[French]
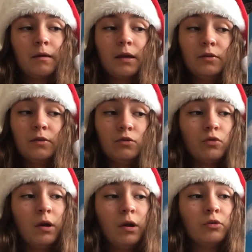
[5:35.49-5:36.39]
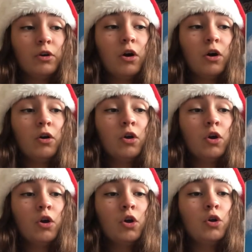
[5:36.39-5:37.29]
Et ce jour-là encore,
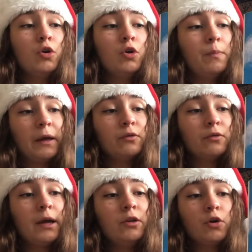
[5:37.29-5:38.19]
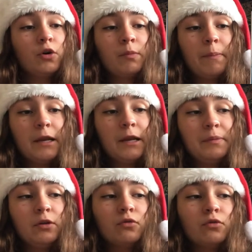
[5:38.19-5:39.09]
le Père Noël ne remet pas les
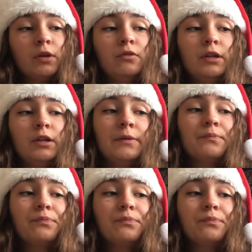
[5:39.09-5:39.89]
pieds dans son atelier.